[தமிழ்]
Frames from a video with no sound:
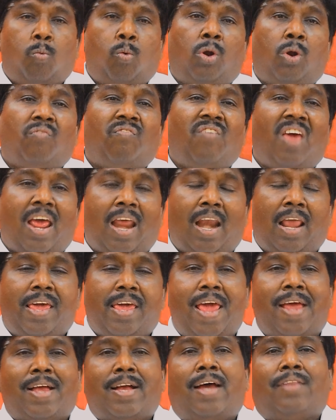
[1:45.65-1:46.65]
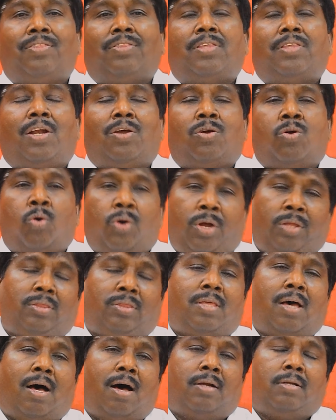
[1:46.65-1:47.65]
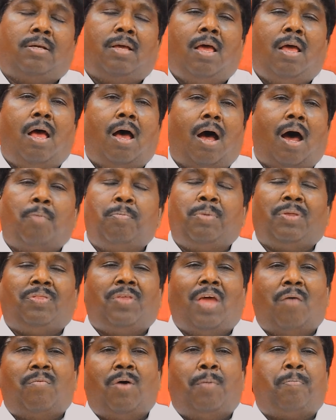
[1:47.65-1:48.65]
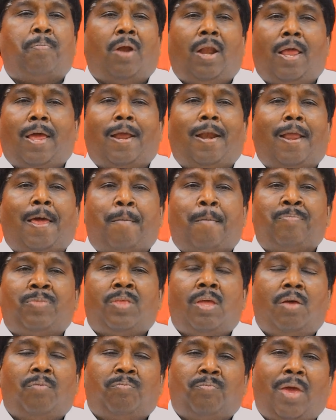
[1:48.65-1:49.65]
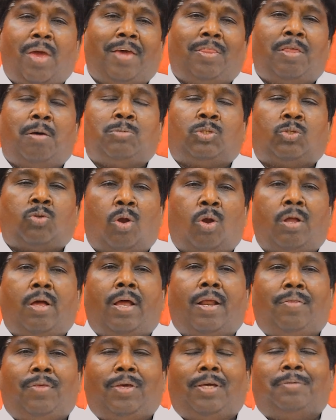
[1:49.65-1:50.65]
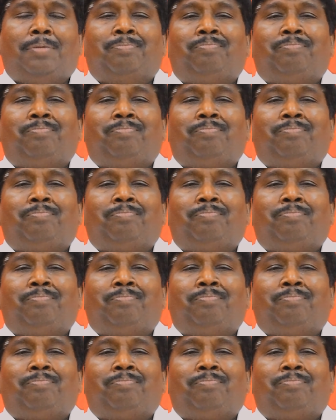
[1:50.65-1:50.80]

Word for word: ஒரு வேலையை கர்த்தர் கொடுத்தார் அன்பு தேவ பிள்ளைகளை வேதம் சொல்கிறது